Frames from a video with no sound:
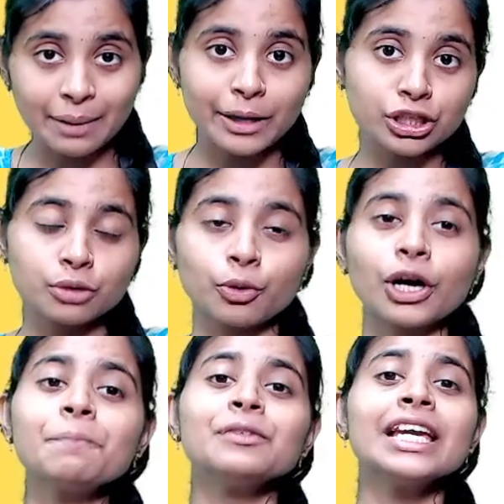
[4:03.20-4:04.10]
படிச்சுட்டு
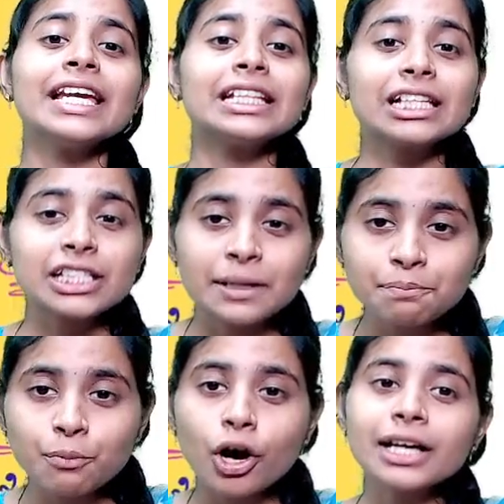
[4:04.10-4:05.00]
போங்க இந்த
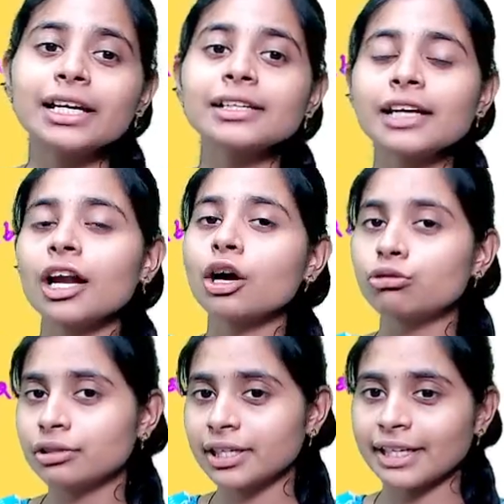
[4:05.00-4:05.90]
இம்பார்ட்டண்ட்டாக நான்
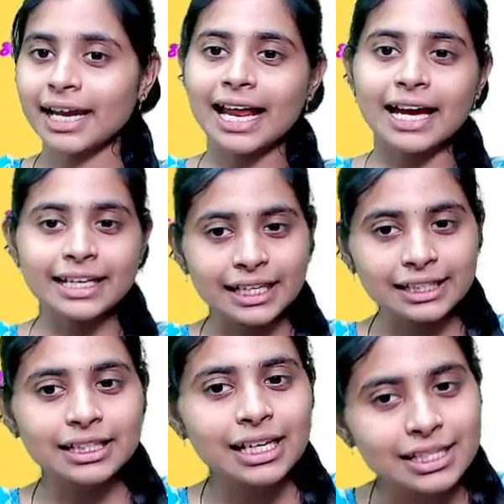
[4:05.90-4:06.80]
கொடுத்துருக்கேன்ல
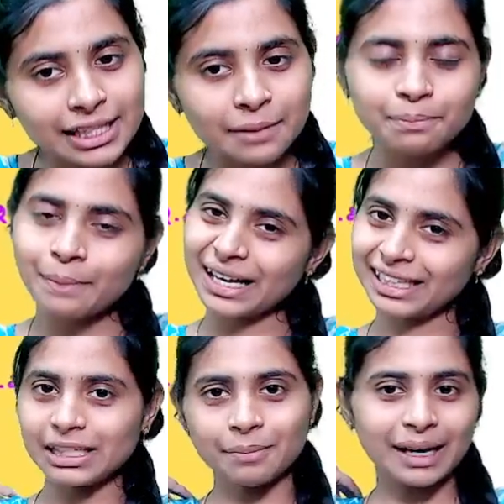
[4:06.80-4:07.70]
இதில் ஸ்கிப்
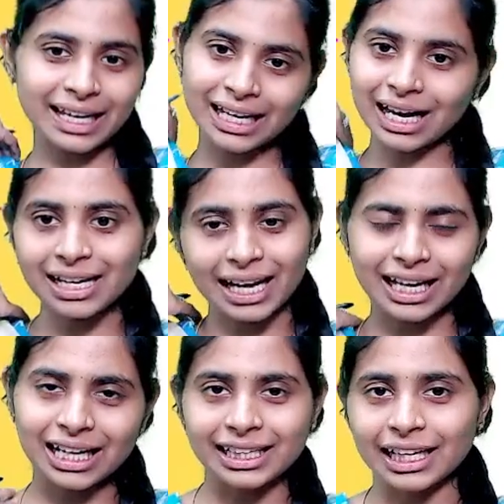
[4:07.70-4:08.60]
பண்ணிட்டு படிக்கலாம்னு
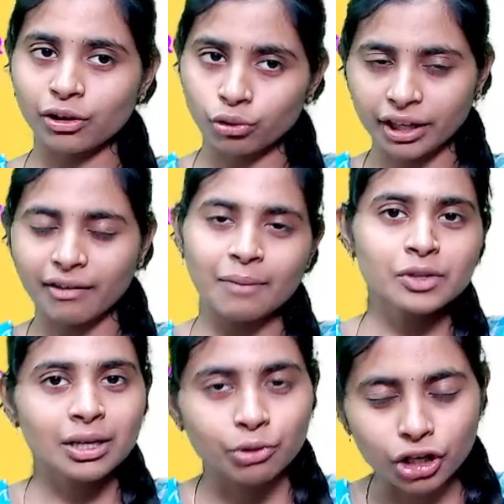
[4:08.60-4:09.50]
நினைக்காதீங்க ஓகேவா
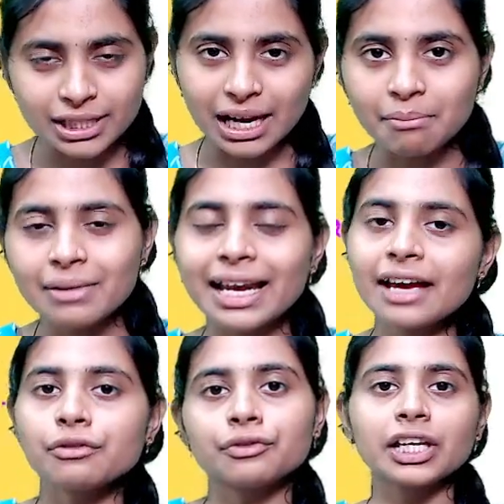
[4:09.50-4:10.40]
பிகாஸ் நம்மளே
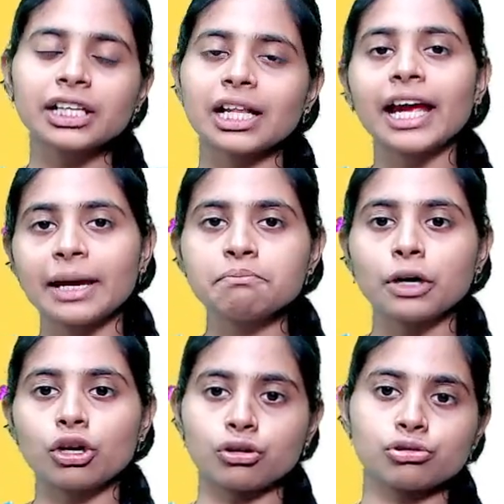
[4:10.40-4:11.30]
ஃபிஃப்டிக்கு தான் ஏம்
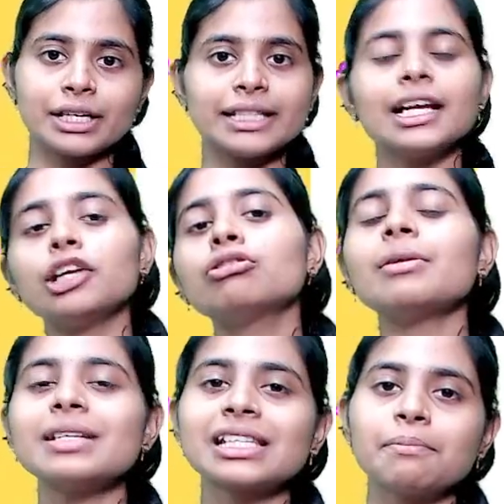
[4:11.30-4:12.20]
பண்ணுறோம் ஸோ இதுலையும்
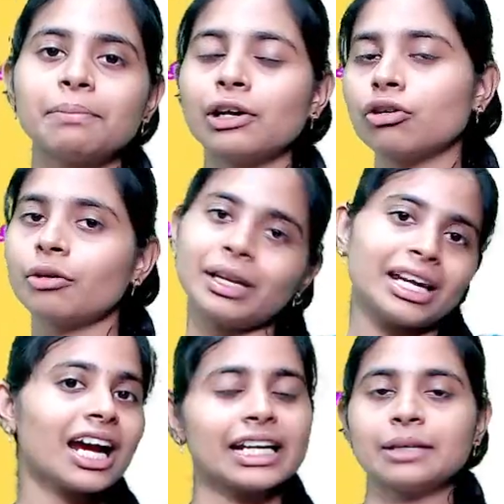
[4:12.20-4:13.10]
நம்ம ஸ்கிப் பண்ணுறோம்
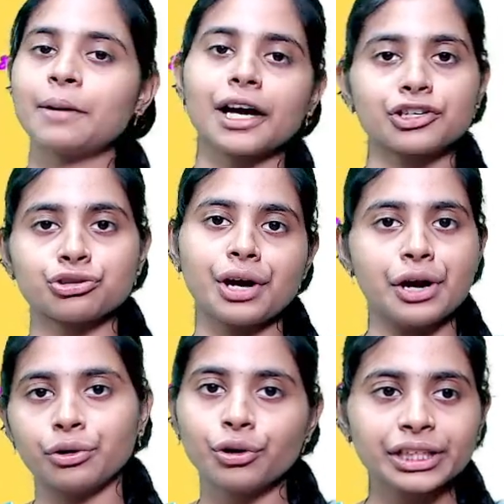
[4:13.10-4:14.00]
அப்படின்னா கண்டிப்பாக கஷ்டம்
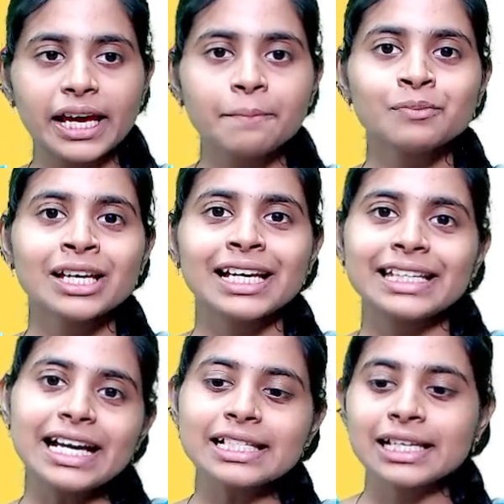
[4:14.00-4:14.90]
ஆகிடும் ஓகே
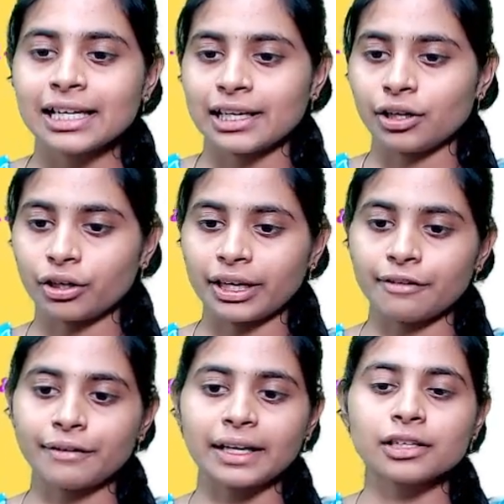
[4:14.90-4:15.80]
எஸ் ஓகே
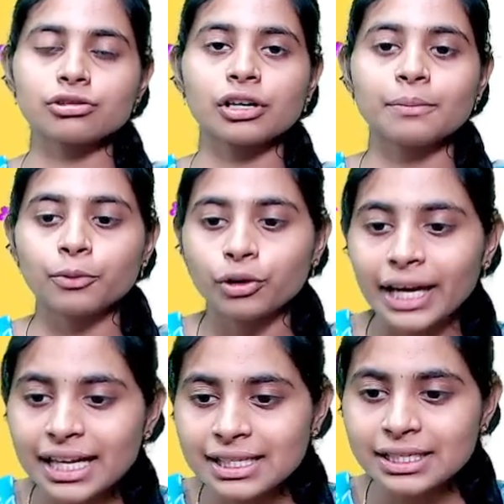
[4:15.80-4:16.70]
ஃபைன் ஸோ இப்போது
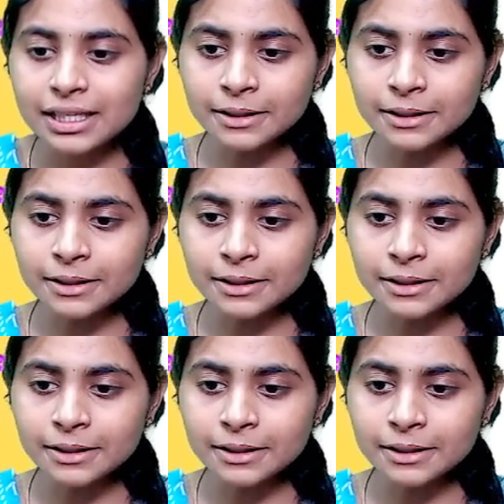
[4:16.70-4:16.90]
நெக்ஸ்ட்டு